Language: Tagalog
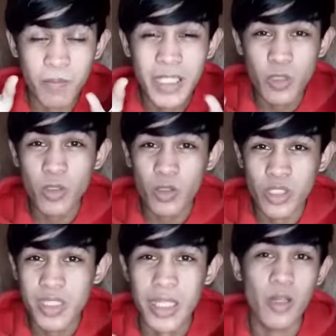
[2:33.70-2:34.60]

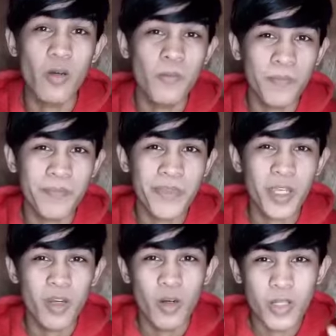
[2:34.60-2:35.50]
manonood sa'yo.
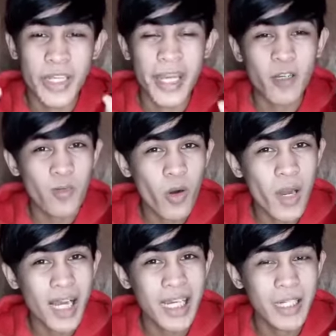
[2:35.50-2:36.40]
O kaya
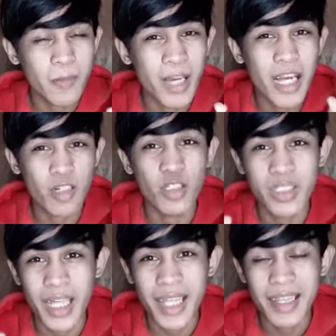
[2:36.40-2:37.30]
gumawa ka ng mga
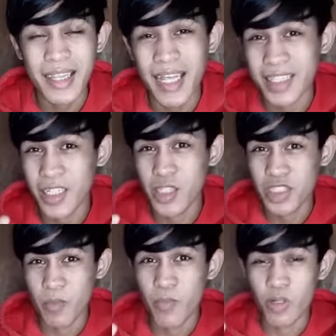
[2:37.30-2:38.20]
content na
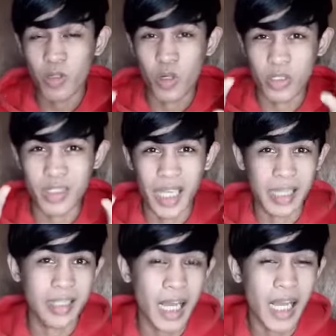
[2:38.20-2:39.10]
searchable
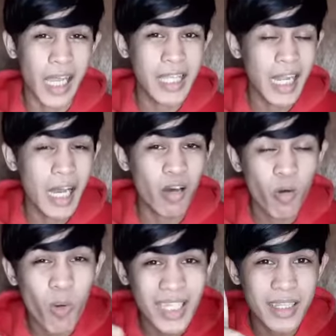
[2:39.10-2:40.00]
content. Kagaya na lang
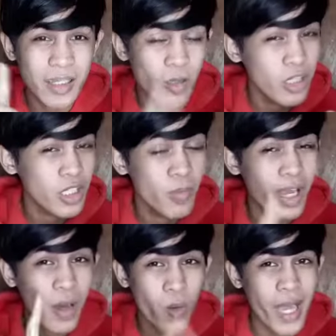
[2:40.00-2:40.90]
what, yung
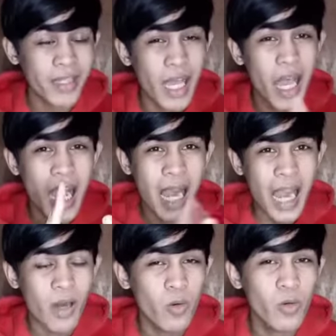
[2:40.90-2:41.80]
mga what,
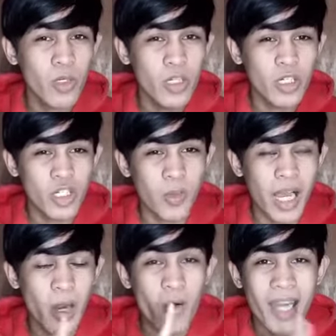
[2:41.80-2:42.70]
how, yung
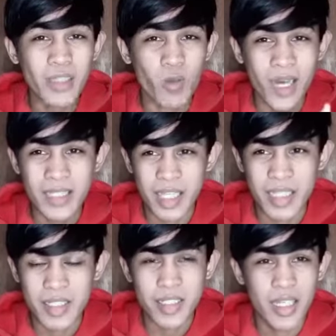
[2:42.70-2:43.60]
mga what, what
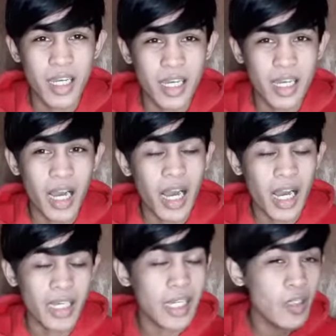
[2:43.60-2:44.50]
is,
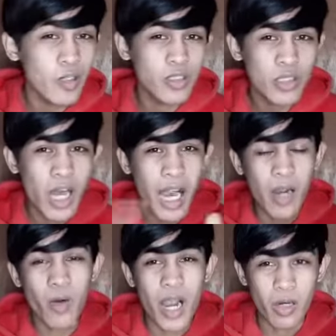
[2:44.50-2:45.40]
uh, ah, ganun,
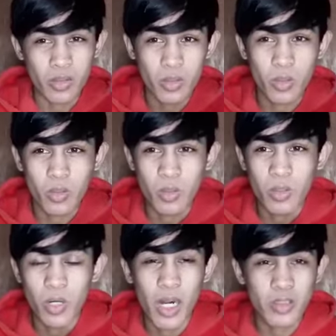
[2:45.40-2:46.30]
how, how
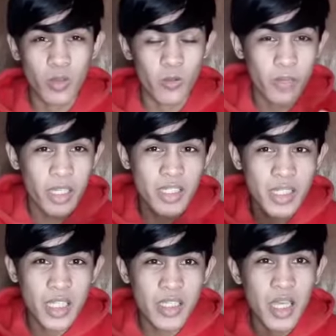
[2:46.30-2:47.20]
to, how to fix
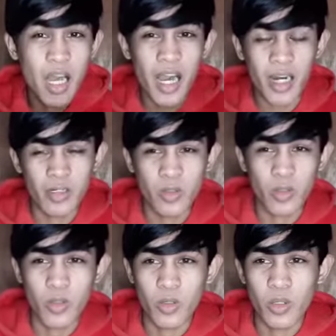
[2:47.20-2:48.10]
this, how
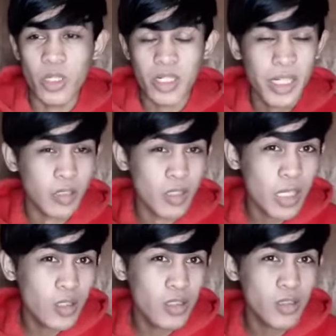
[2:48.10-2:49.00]
to,
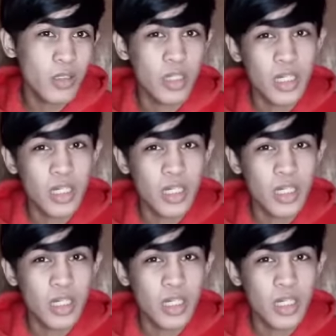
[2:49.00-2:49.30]
ganun-ganun,